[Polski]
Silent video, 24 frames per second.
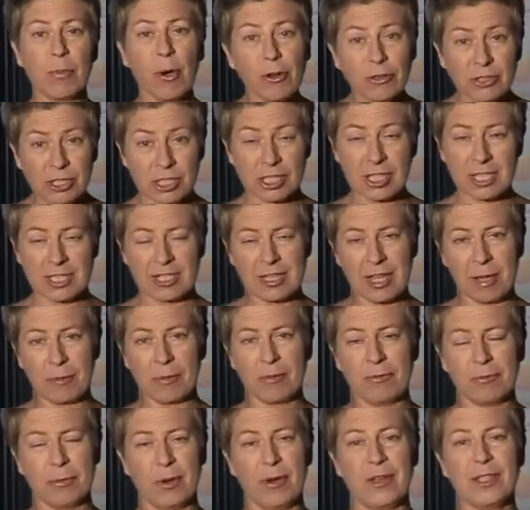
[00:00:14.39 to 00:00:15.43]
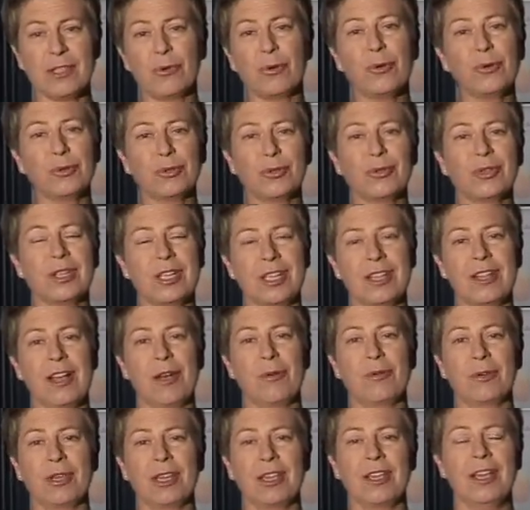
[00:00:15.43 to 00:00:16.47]
Bądźcie z nami w Pałacu Kultury i
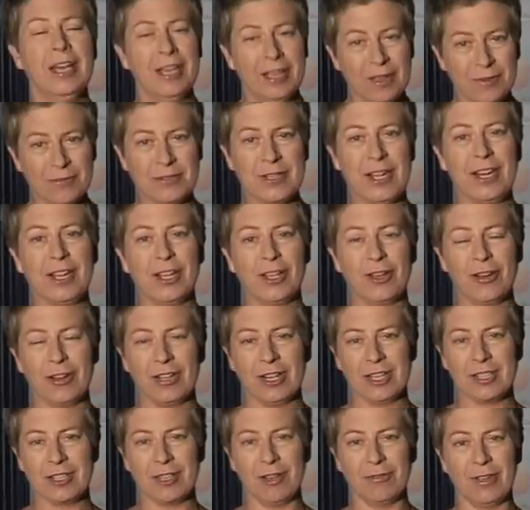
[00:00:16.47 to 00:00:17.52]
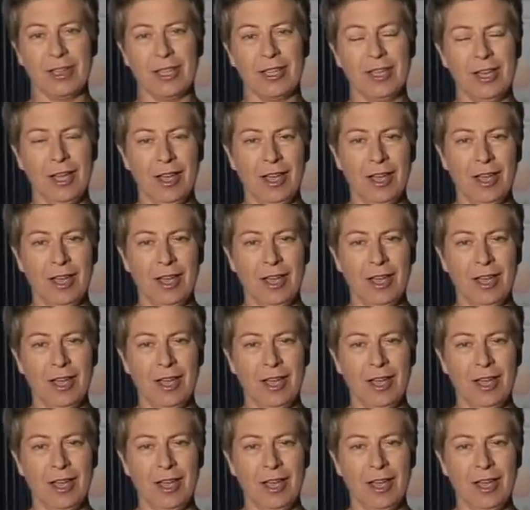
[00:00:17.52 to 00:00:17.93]
Nauki w sali kongresowej.